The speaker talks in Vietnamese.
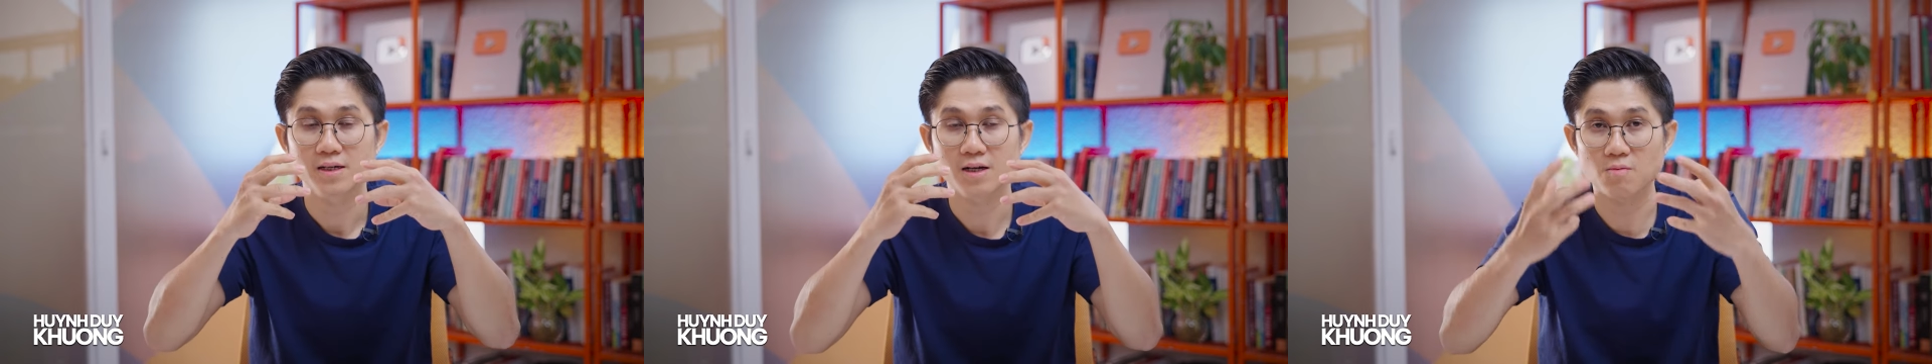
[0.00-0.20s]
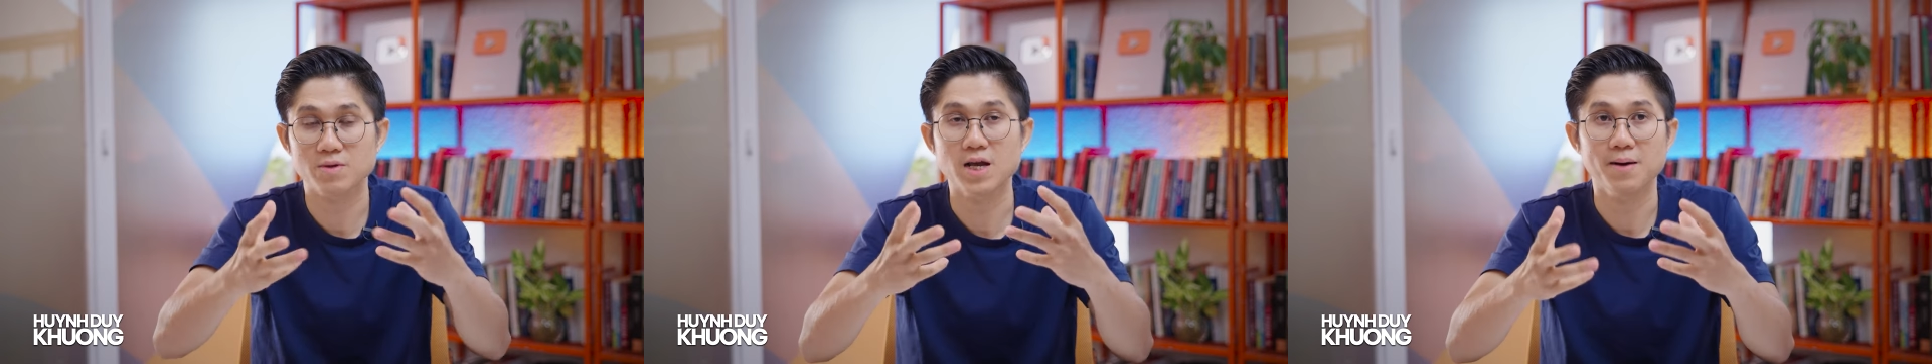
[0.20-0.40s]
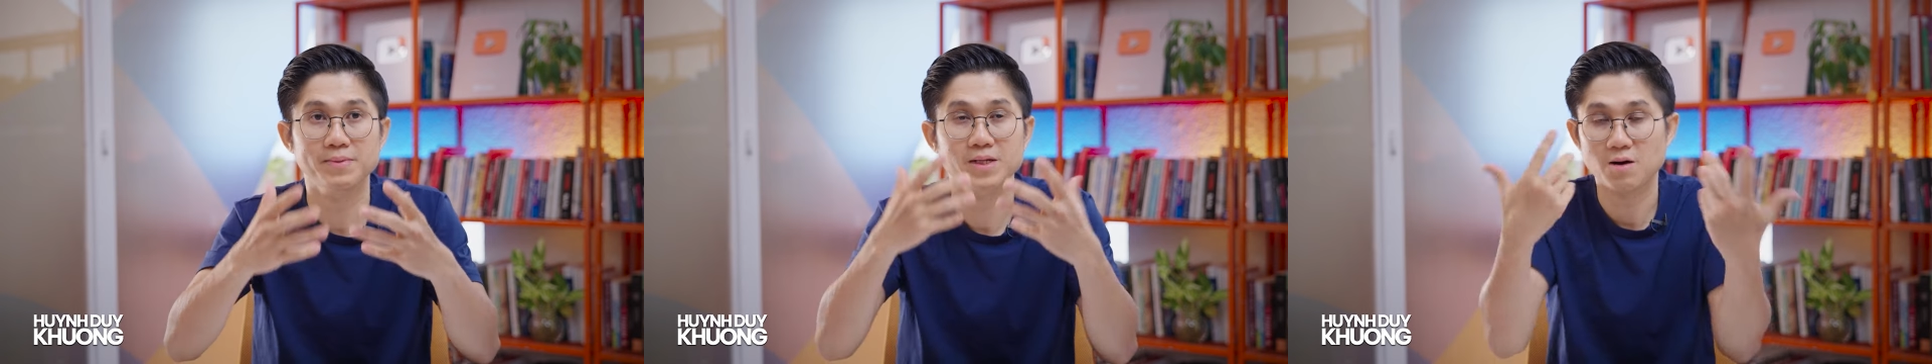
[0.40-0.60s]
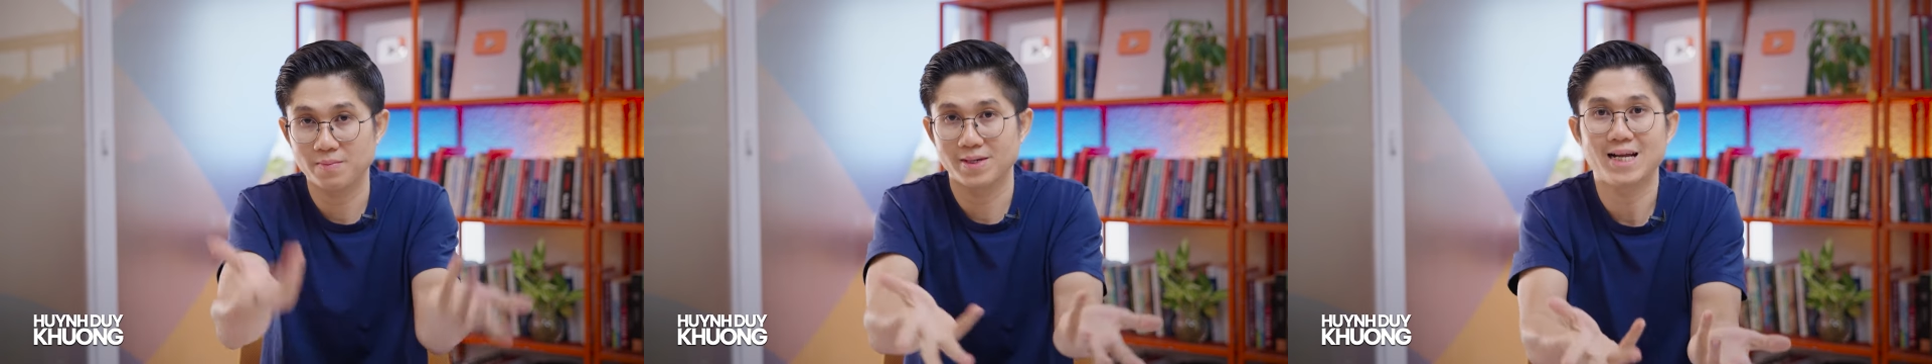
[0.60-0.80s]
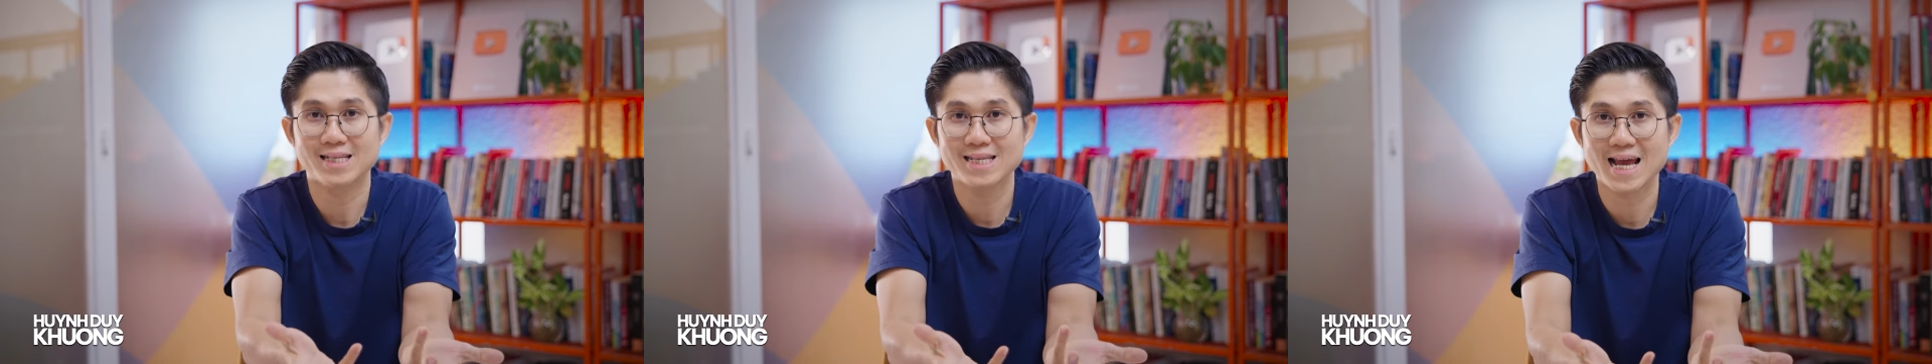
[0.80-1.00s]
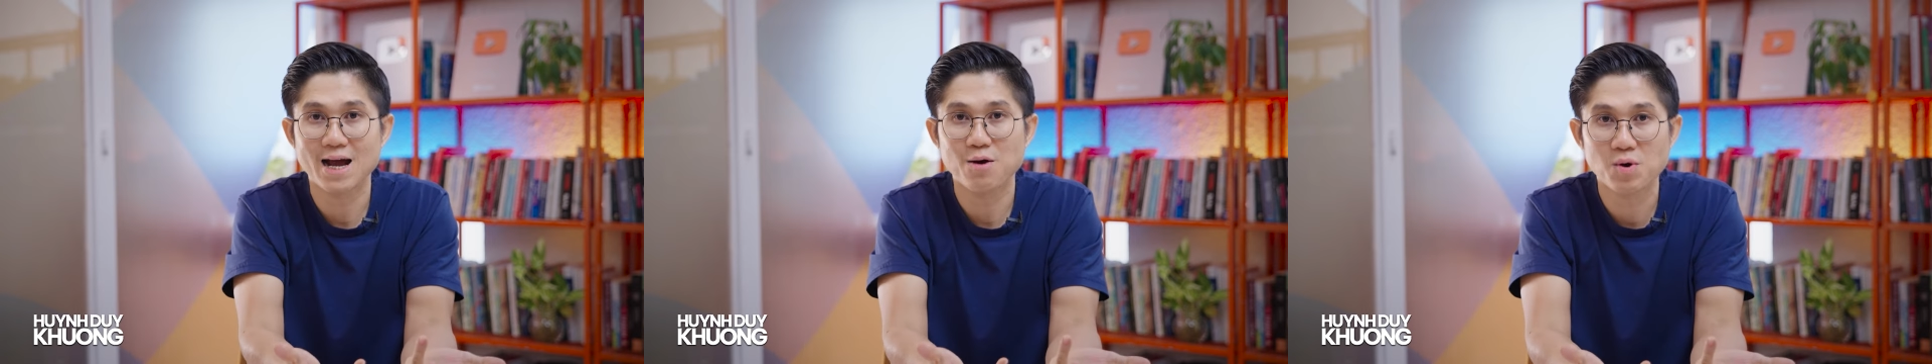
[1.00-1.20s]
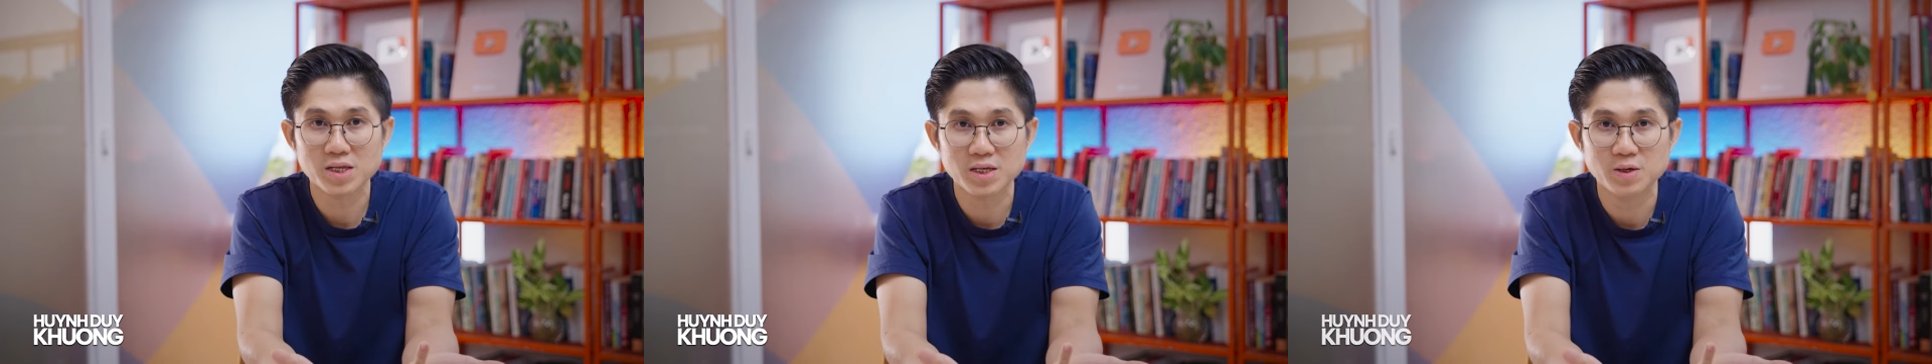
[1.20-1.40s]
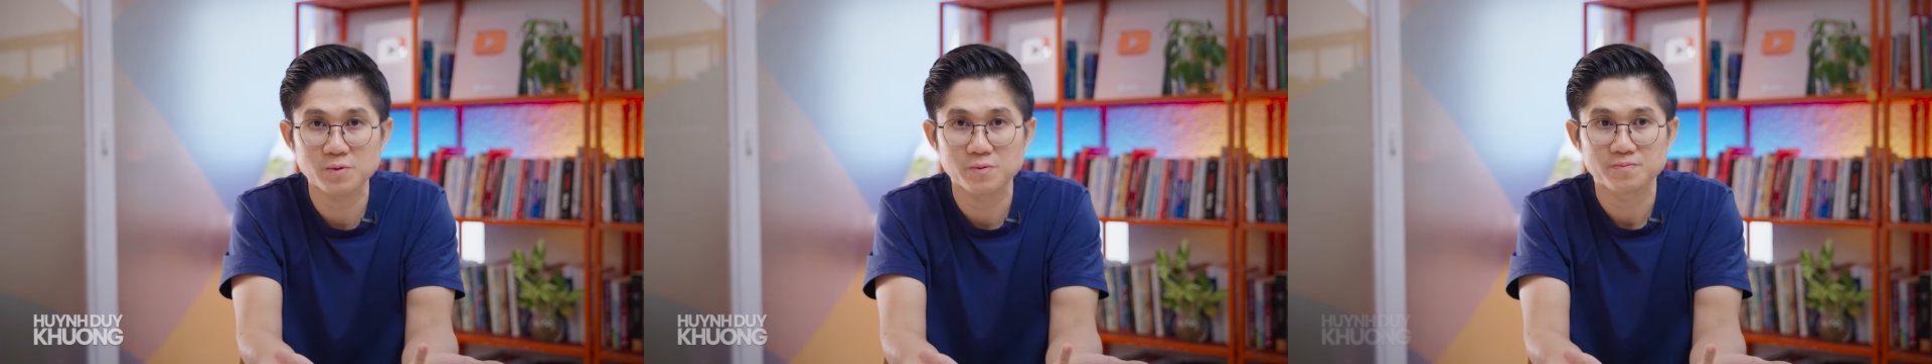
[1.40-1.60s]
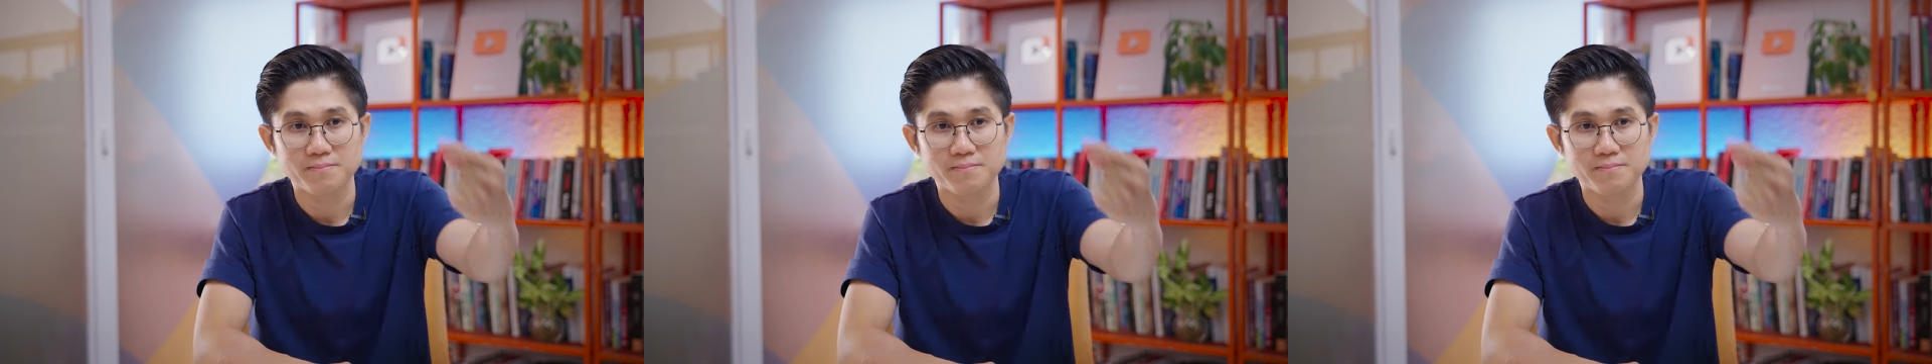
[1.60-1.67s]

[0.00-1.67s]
công nhận, mình không bị đánh giá quá nhiều,